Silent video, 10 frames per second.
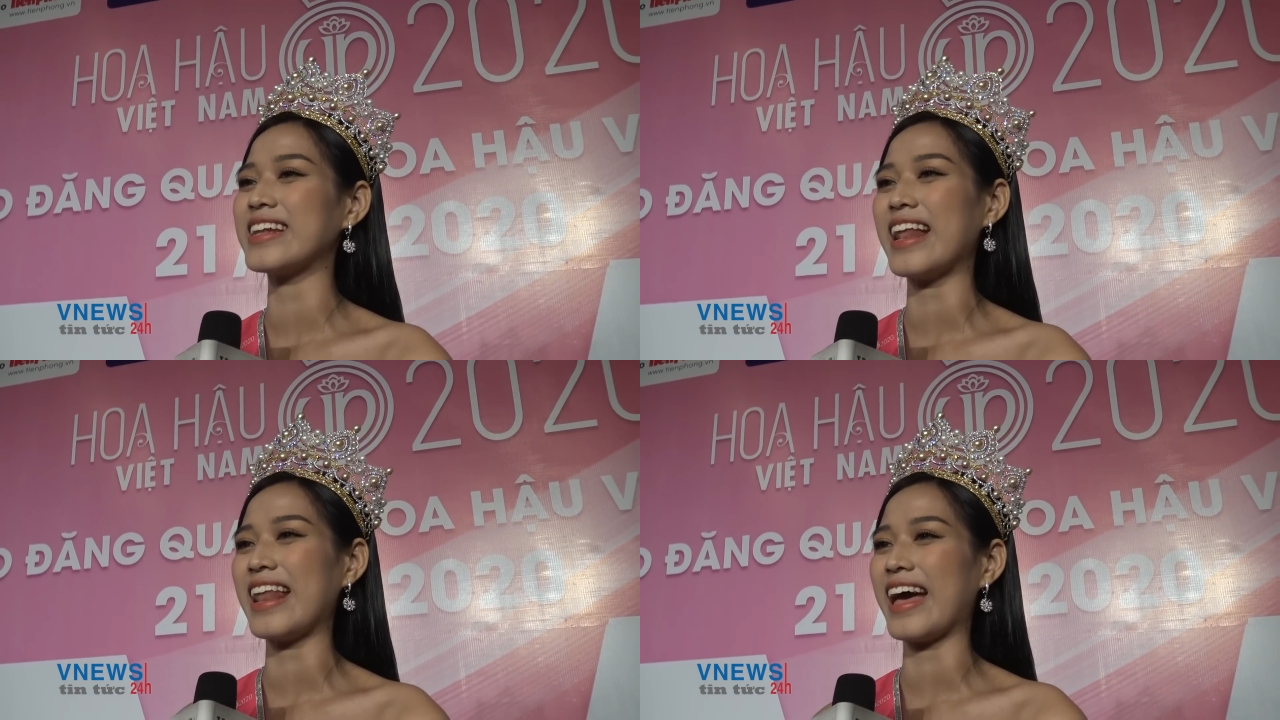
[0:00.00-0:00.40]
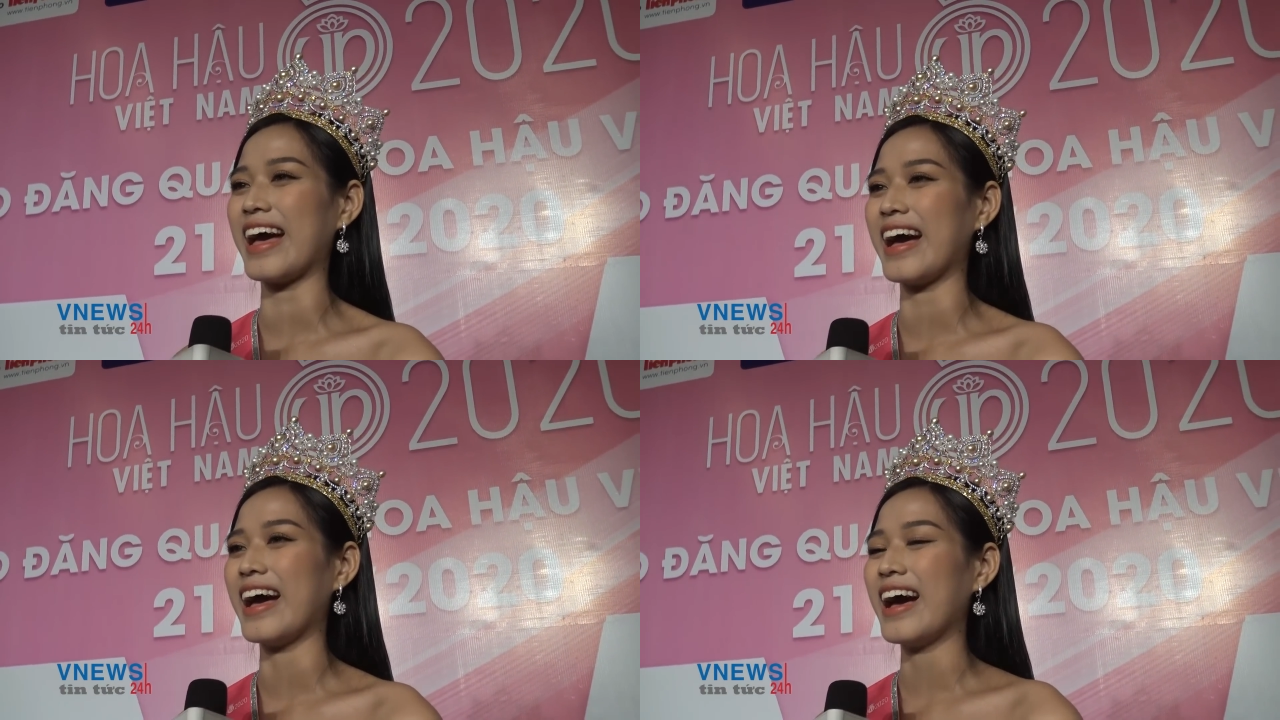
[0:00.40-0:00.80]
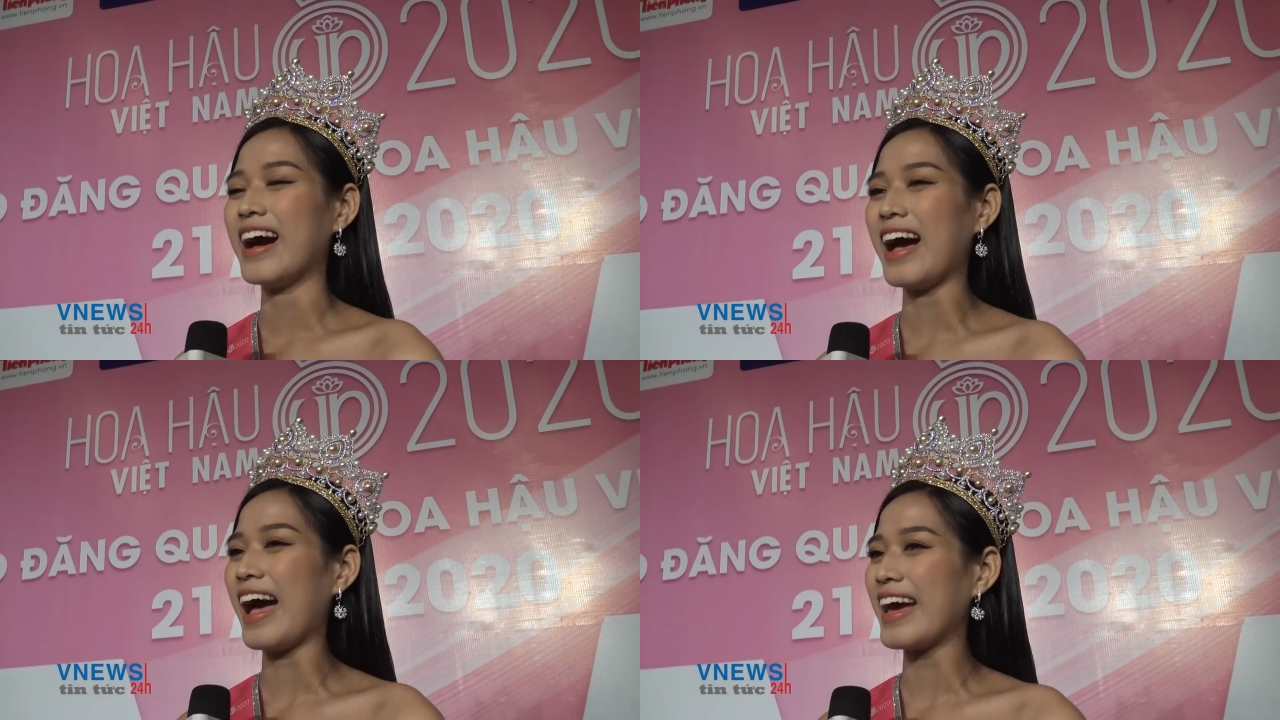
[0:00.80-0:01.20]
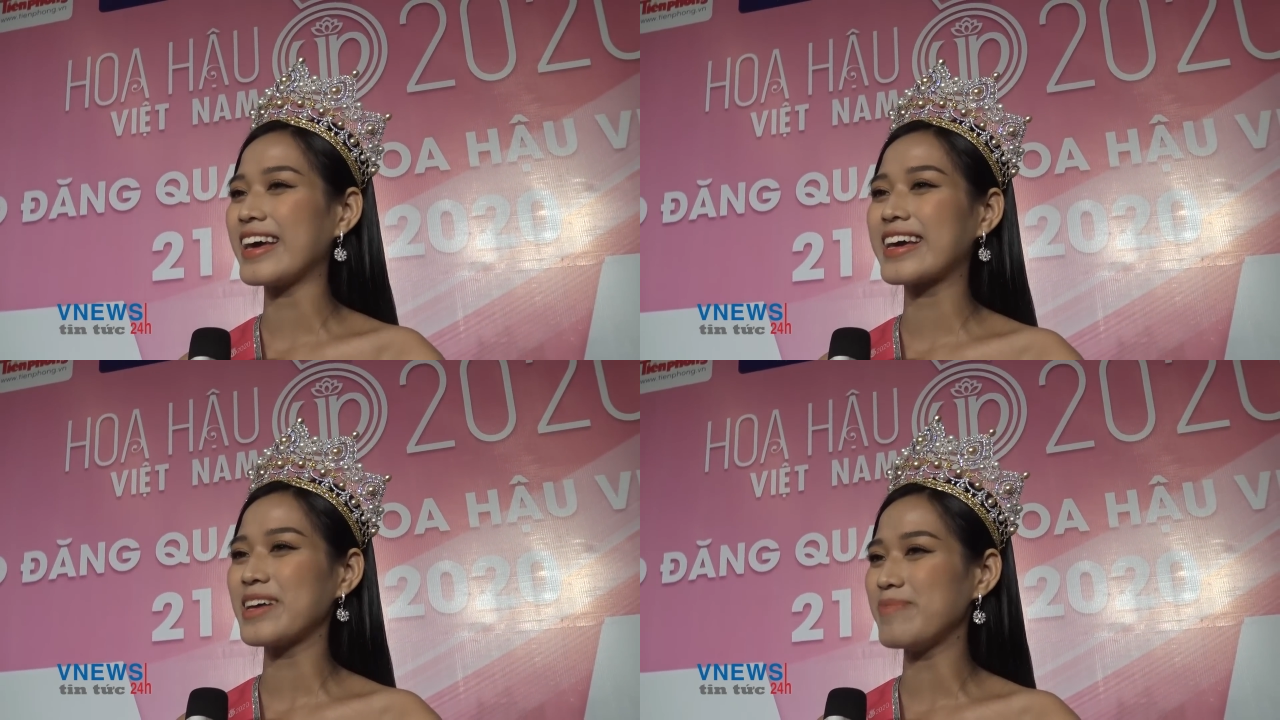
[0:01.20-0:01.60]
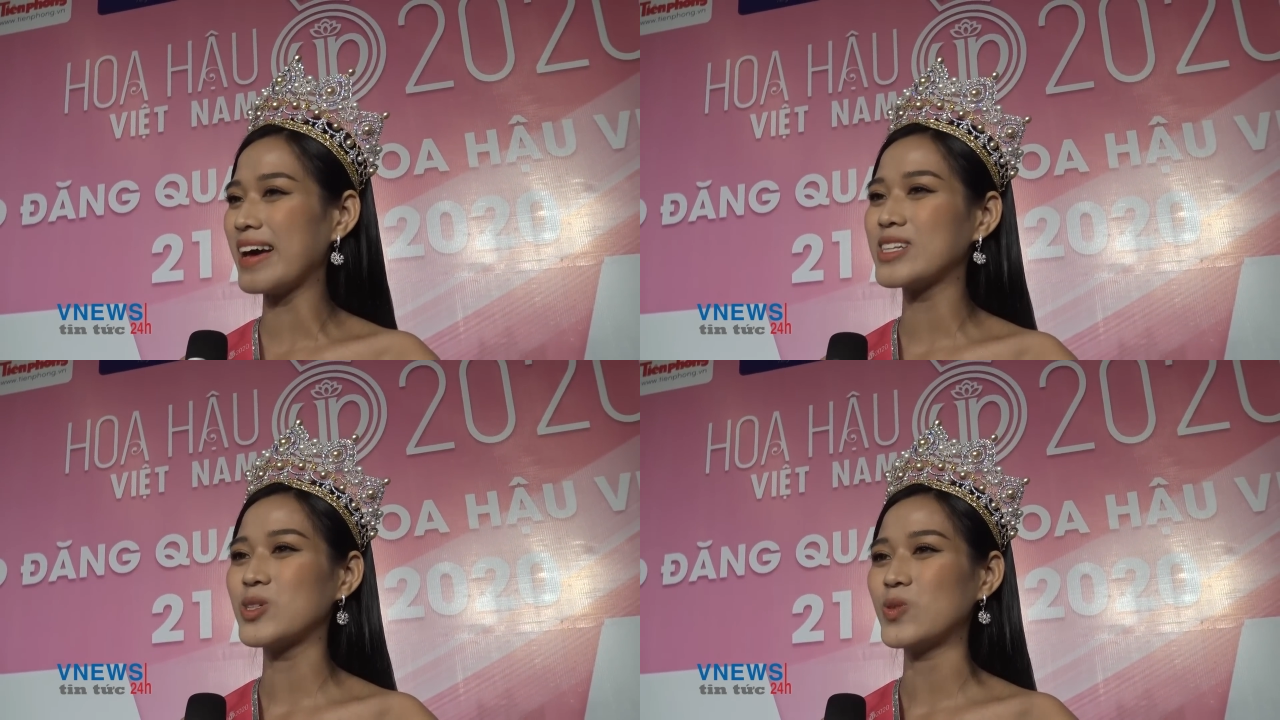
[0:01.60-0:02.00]
nên là ai kết
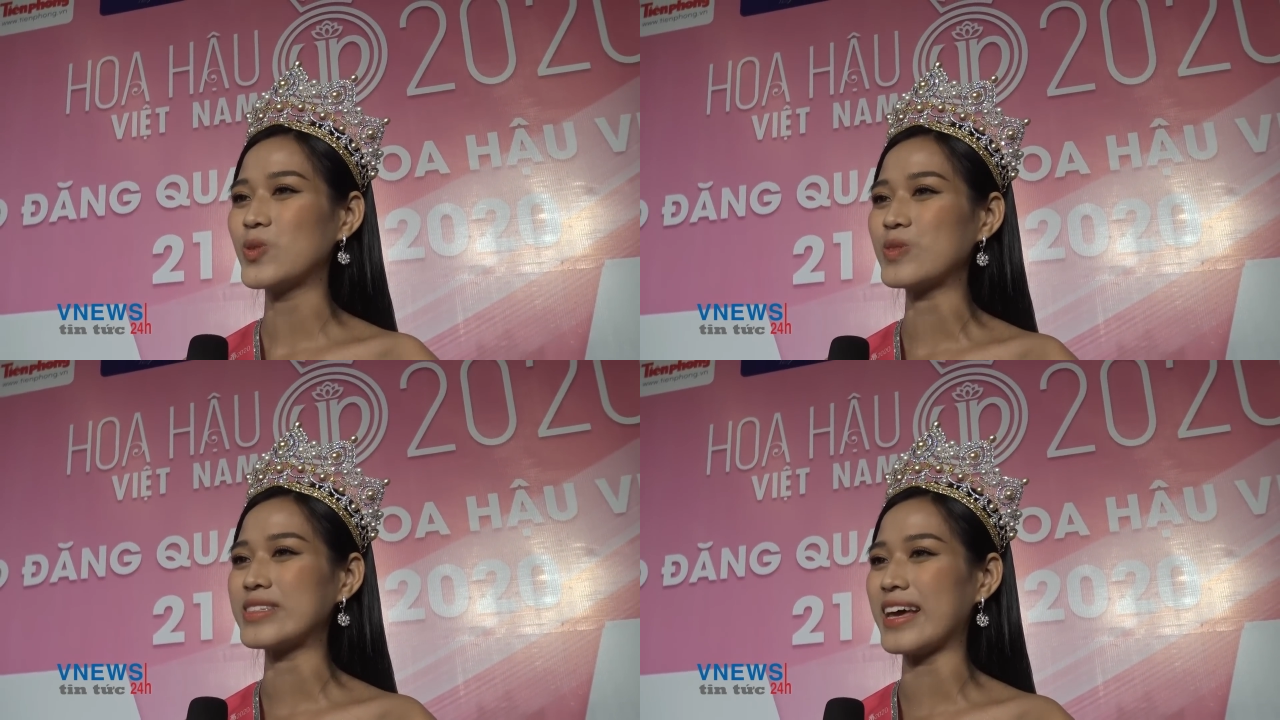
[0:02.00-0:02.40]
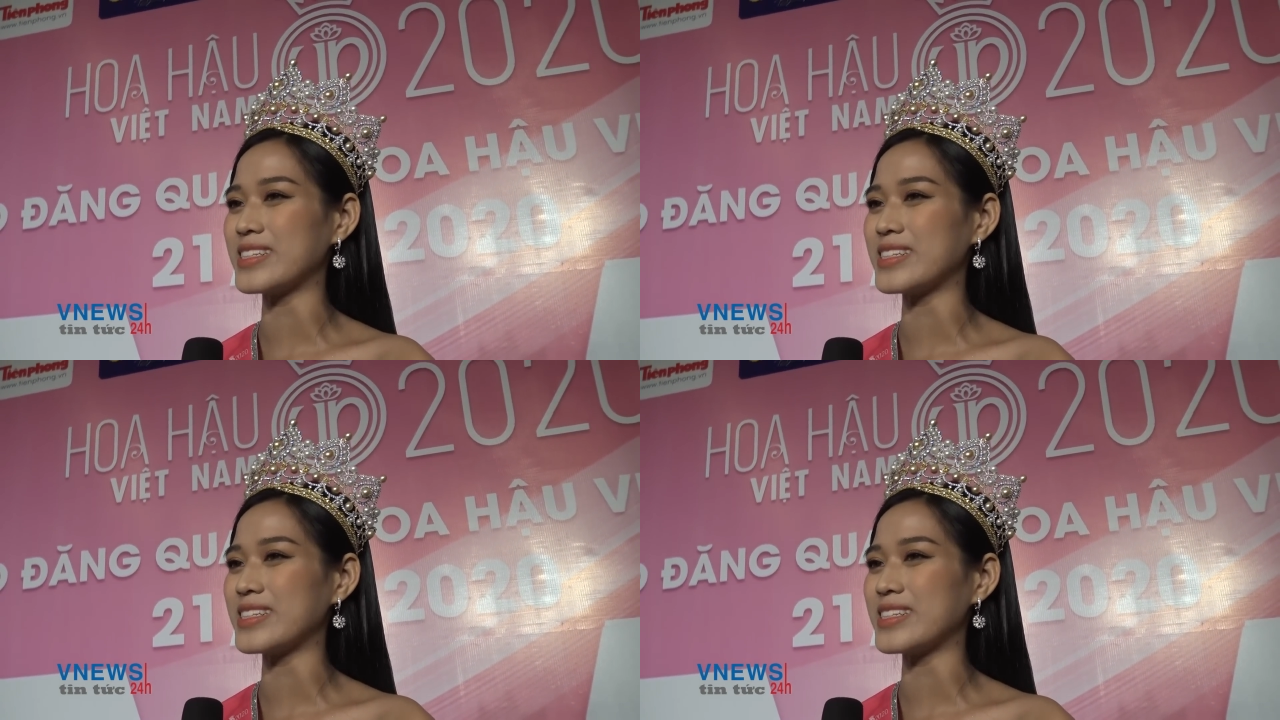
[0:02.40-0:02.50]
bạn chú cũng sẽ